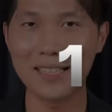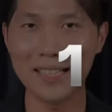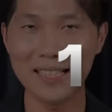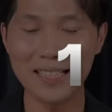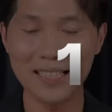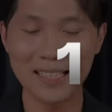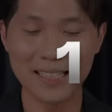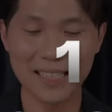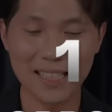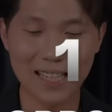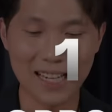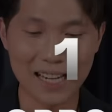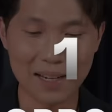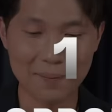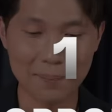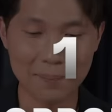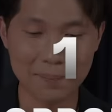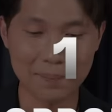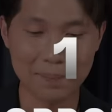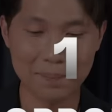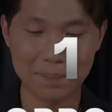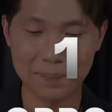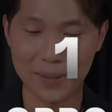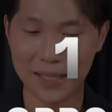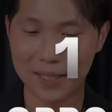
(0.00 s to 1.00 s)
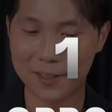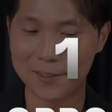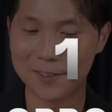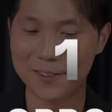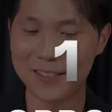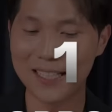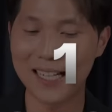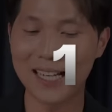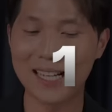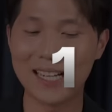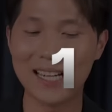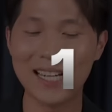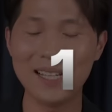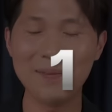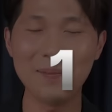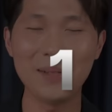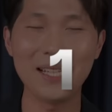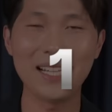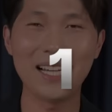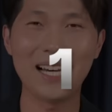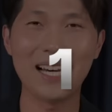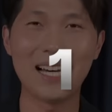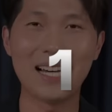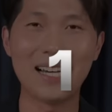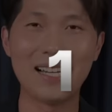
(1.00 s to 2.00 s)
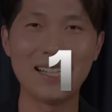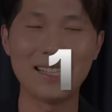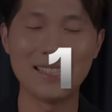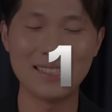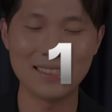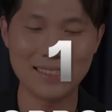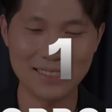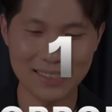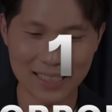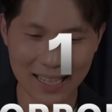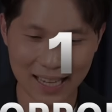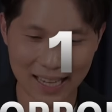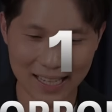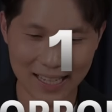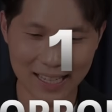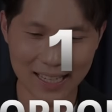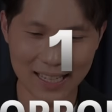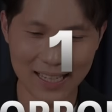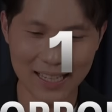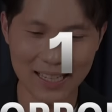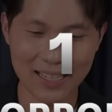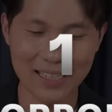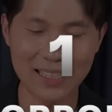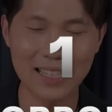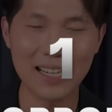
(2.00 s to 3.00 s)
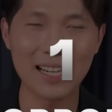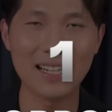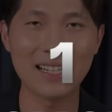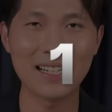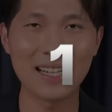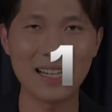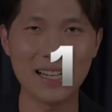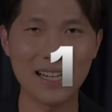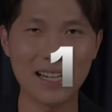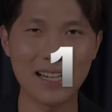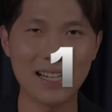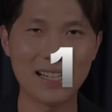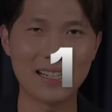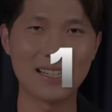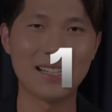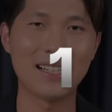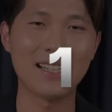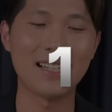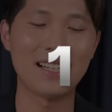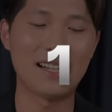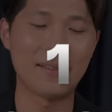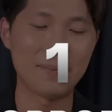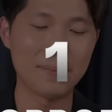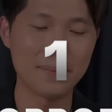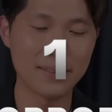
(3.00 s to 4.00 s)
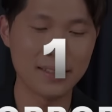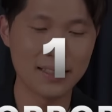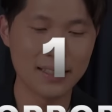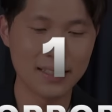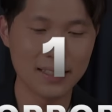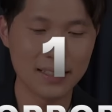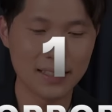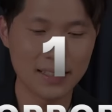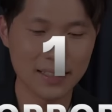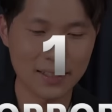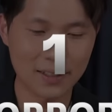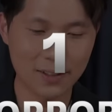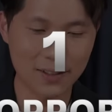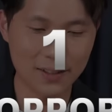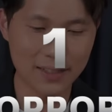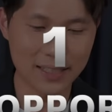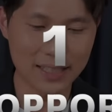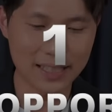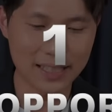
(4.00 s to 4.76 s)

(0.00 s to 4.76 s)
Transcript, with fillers: อที่1ครับเปิดโอกาสให้มีการย้ายงานด้านข้างนะครับข้อ